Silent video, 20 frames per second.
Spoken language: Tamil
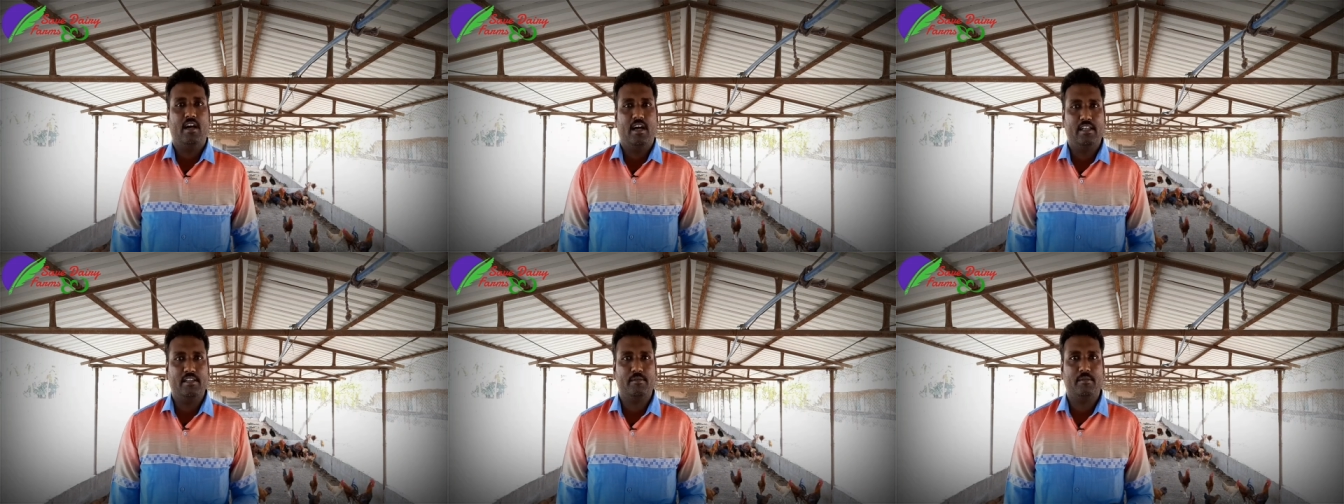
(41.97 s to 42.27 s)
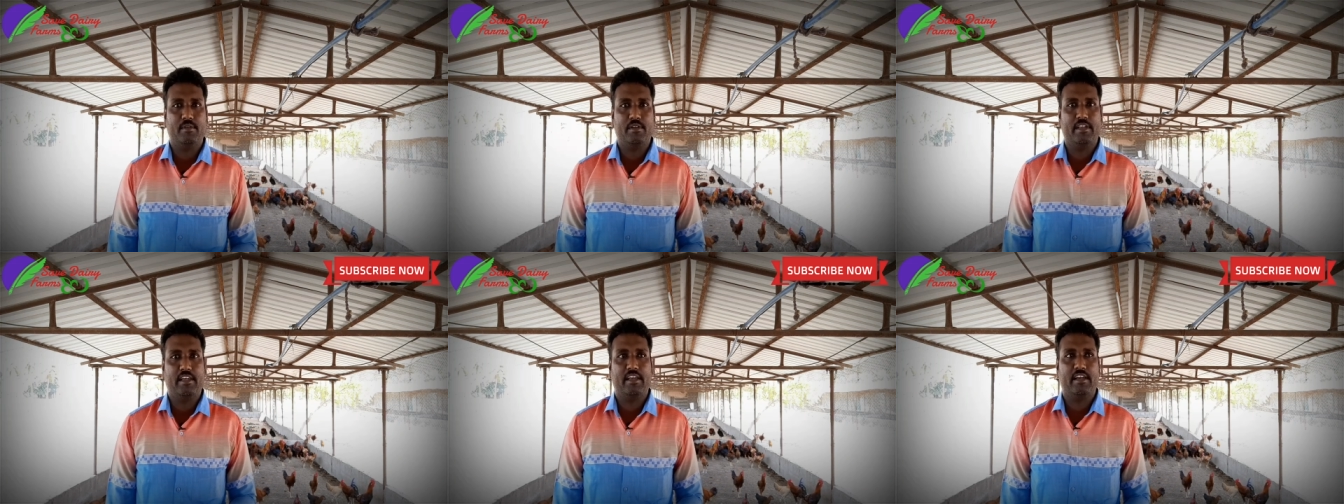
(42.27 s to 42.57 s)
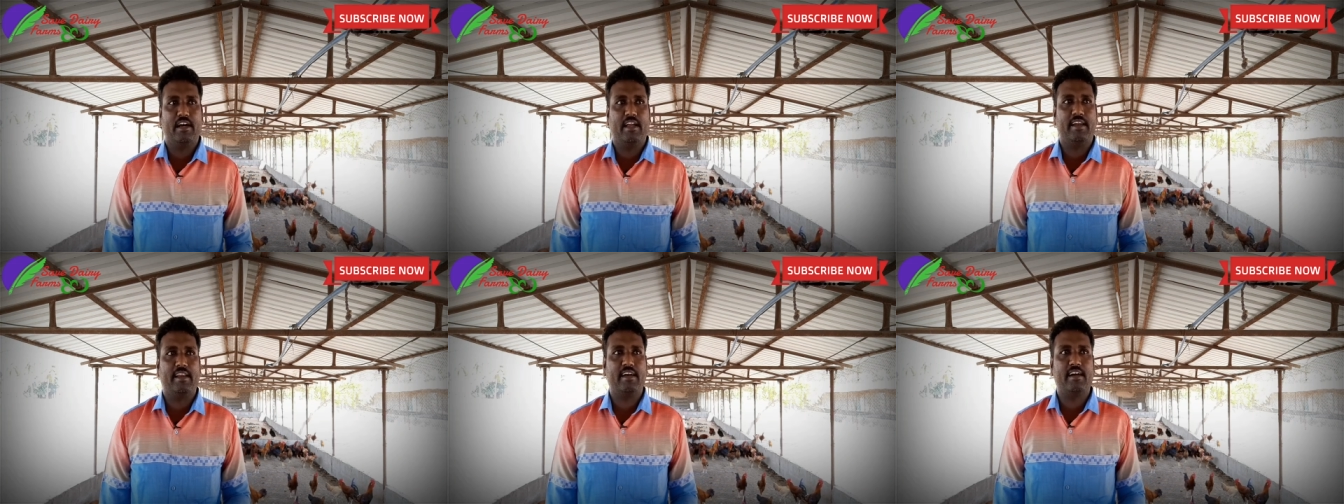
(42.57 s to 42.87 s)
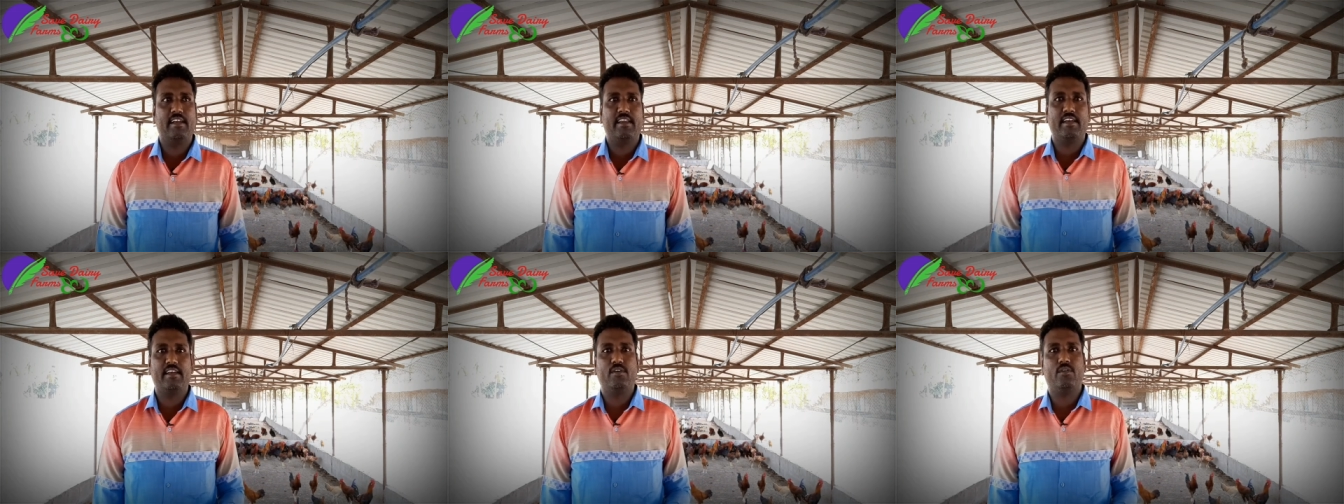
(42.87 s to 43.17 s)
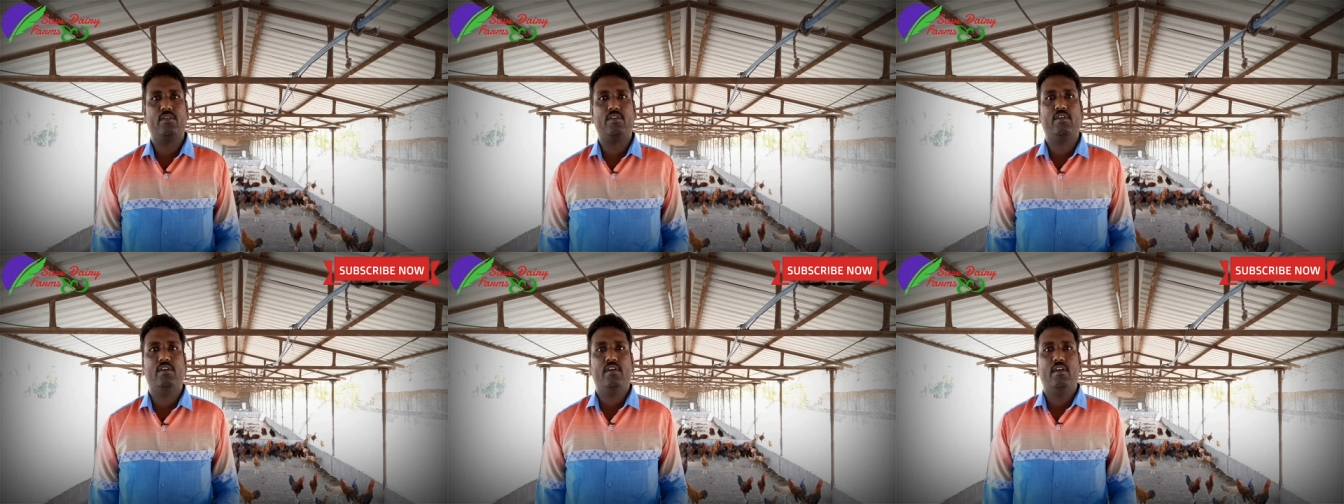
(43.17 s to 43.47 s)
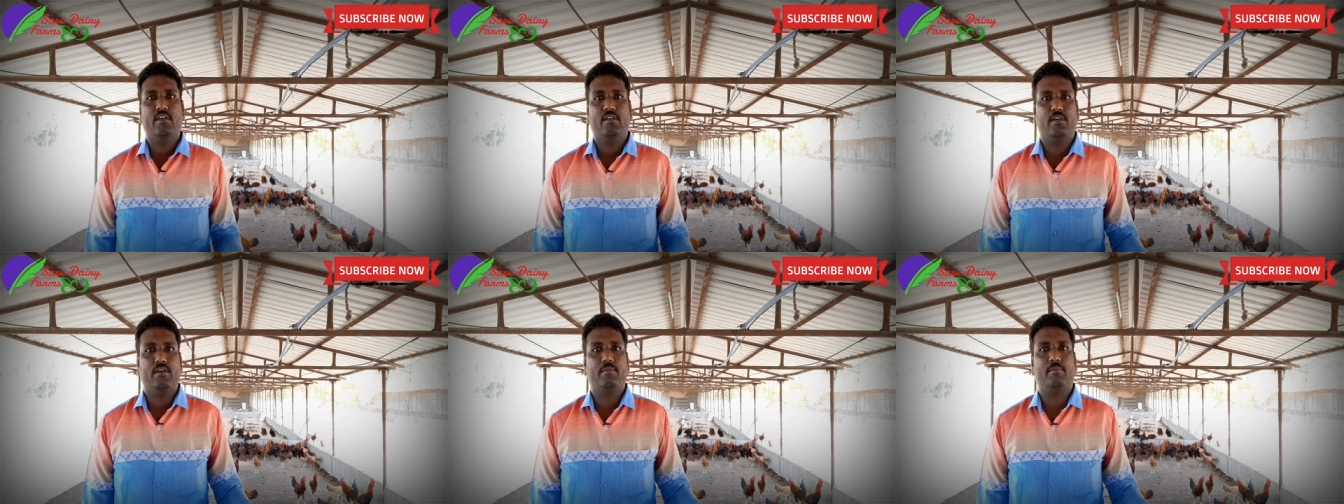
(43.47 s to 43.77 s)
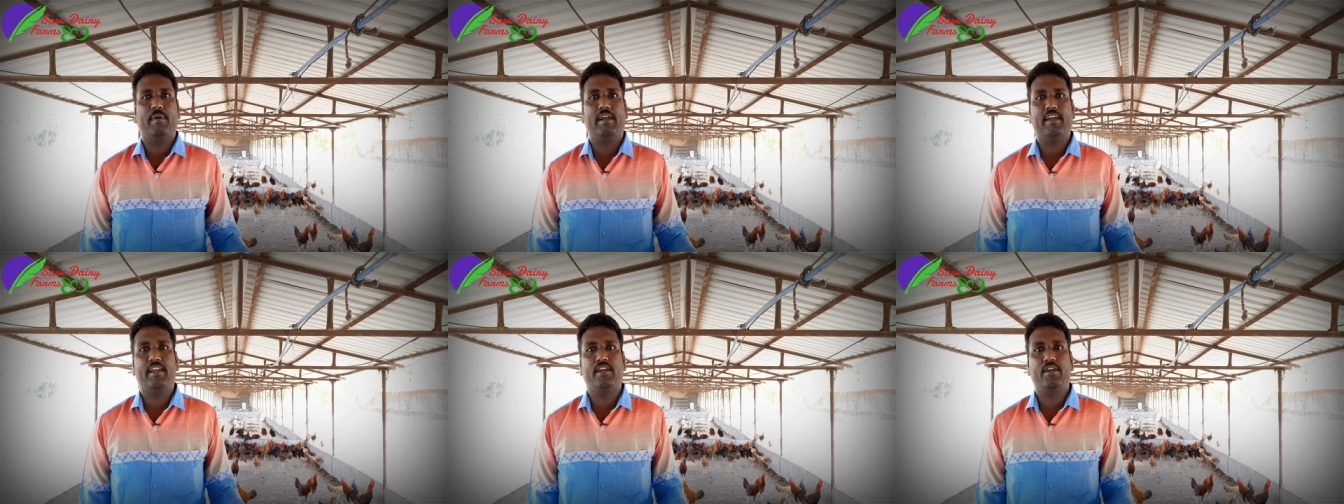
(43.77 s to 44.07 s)
அது நீங்கள் அழகாக நீங்கள் ஒரு
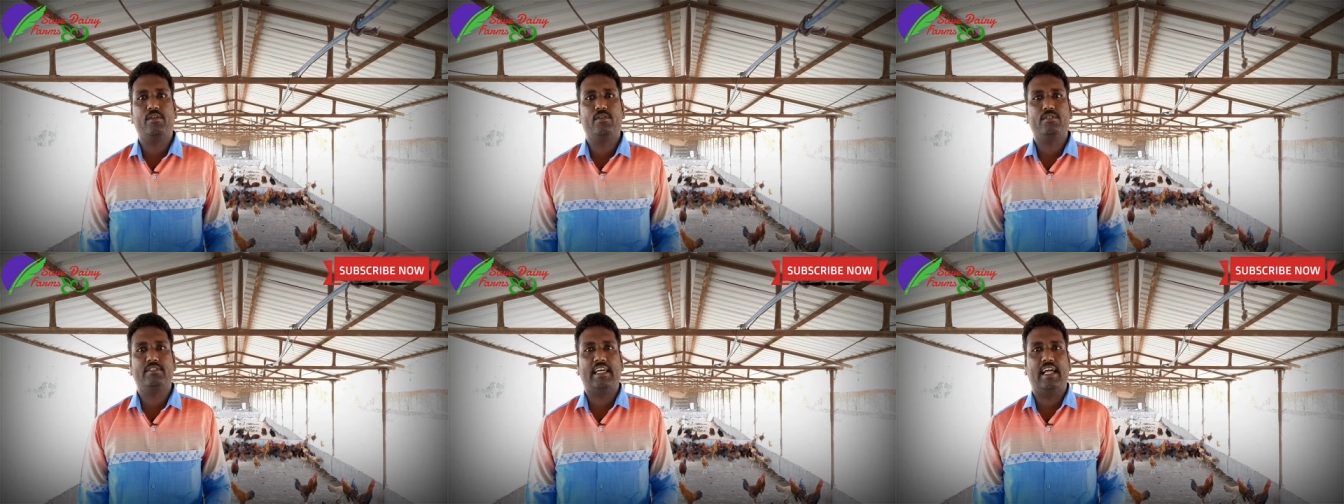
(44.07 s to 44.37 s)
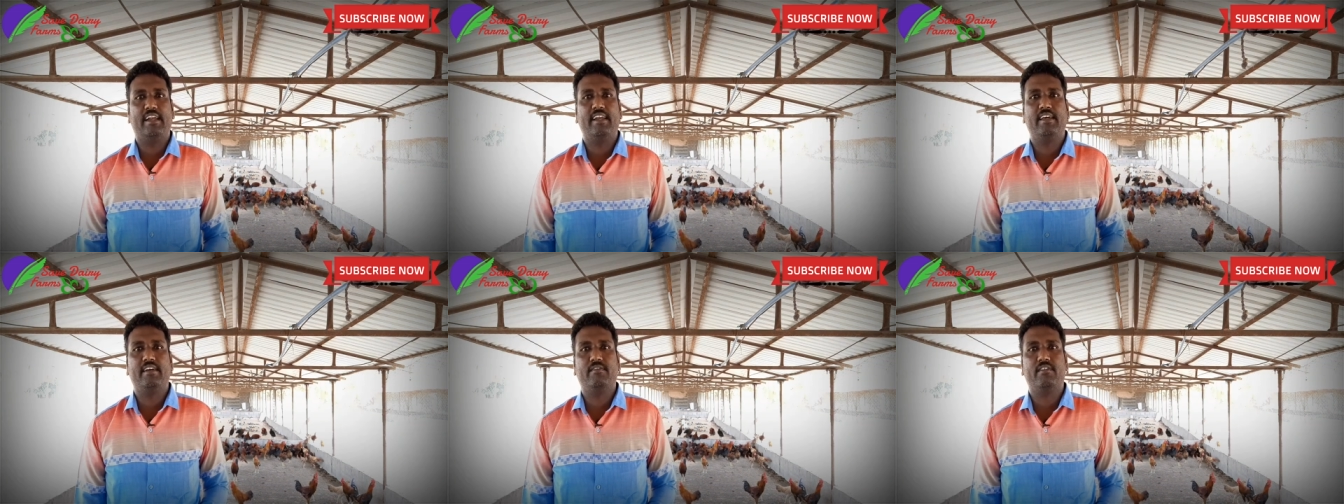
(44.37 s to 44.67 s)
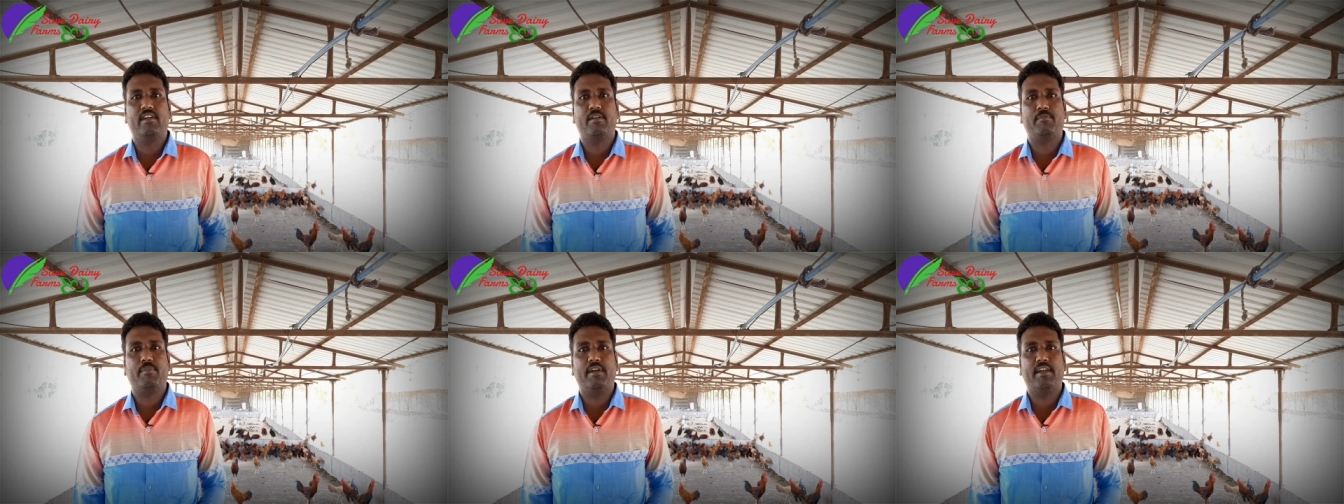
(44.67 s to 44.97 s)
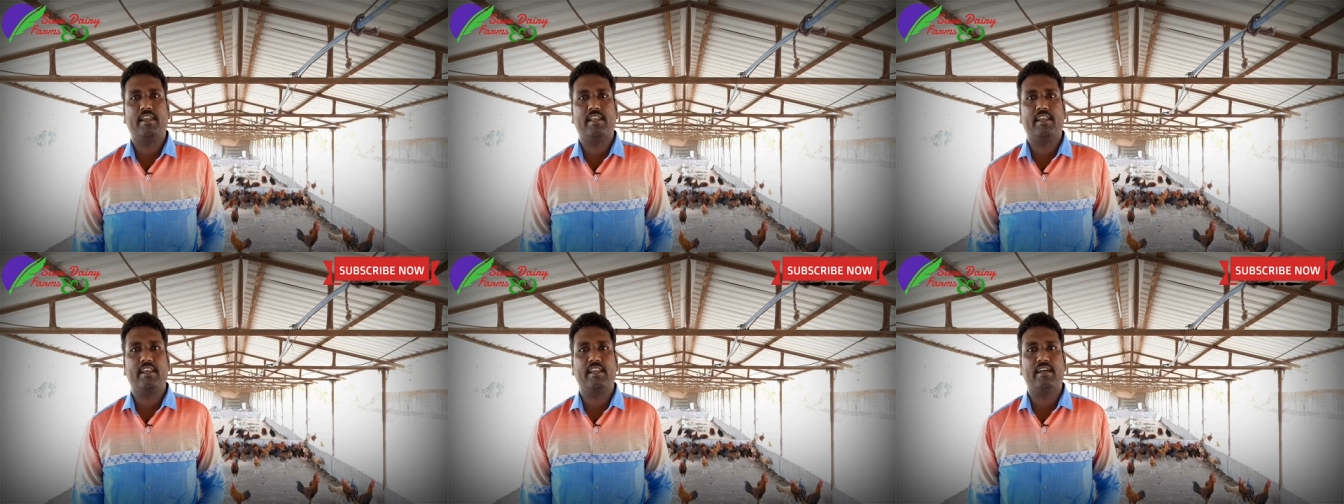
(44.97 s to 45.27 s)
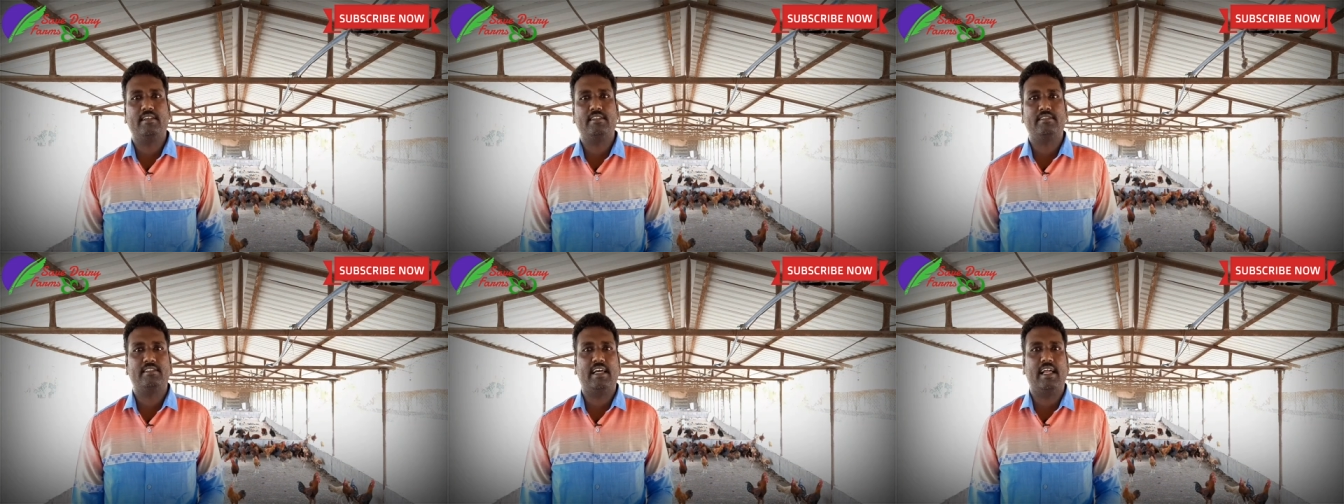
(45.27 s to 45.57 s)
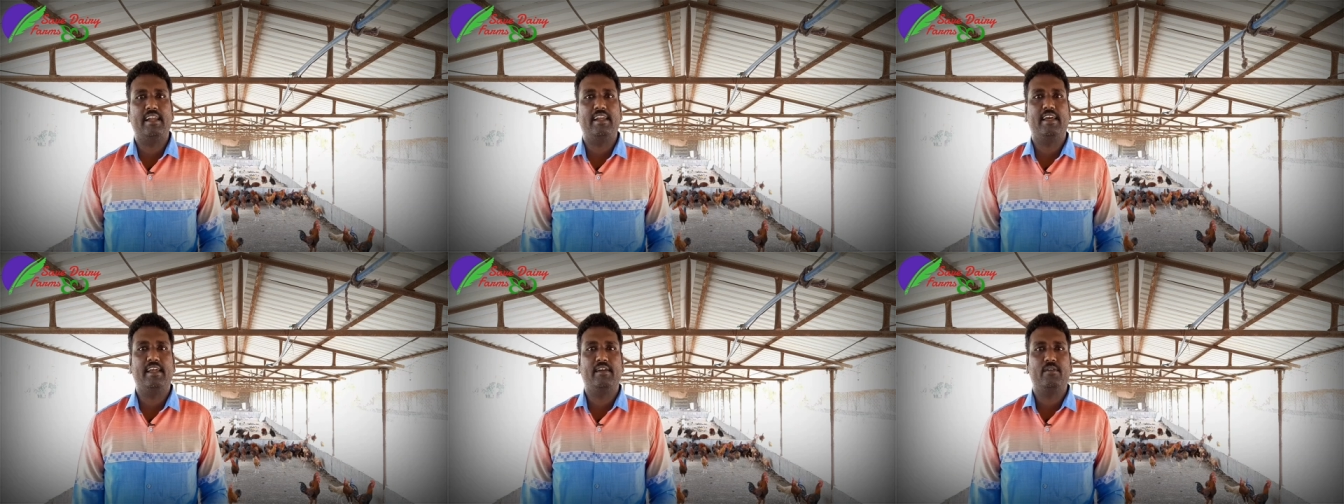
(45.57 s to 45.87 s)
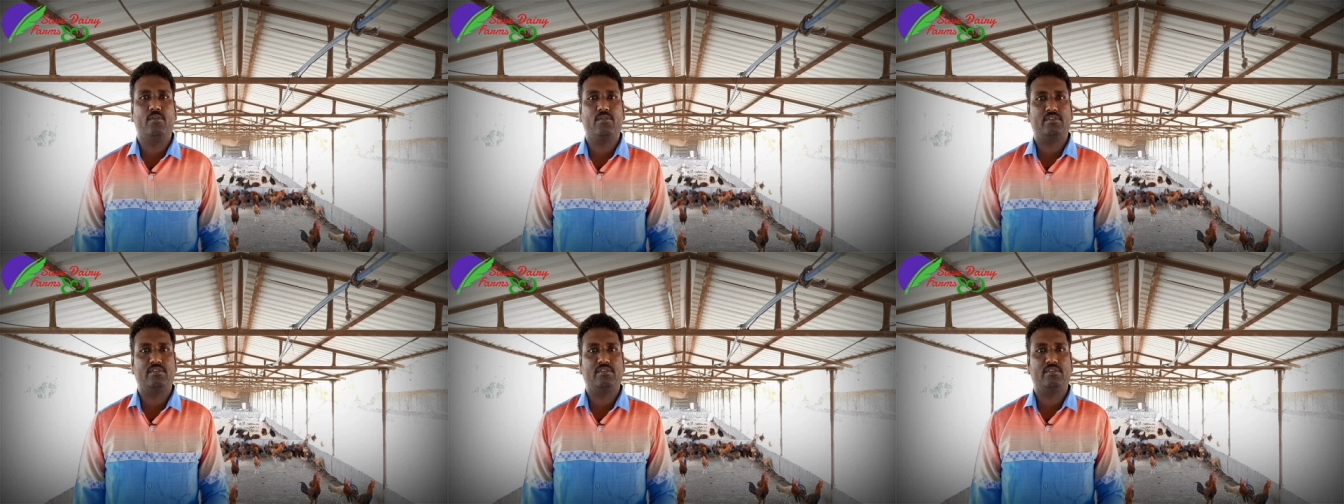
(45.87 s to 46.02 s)
மண்டே டு சாட்டர்டே ஒர்க் பண்ணுறீங்களா சாட்டர்டே